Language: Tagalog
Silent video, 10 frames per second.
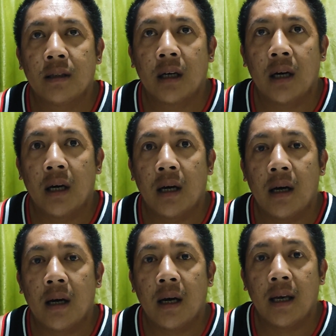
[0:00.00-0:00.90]

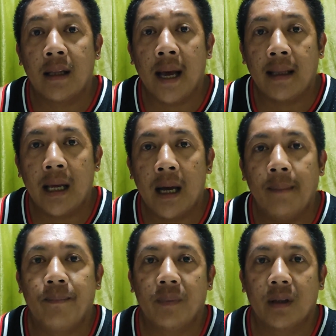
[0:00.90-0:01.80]
Tsaka kay
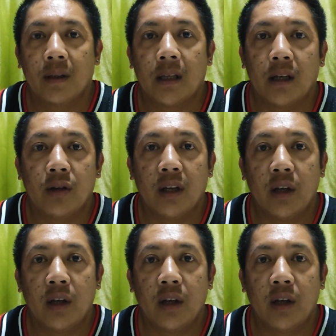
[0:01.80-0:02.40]
Dada, thank you,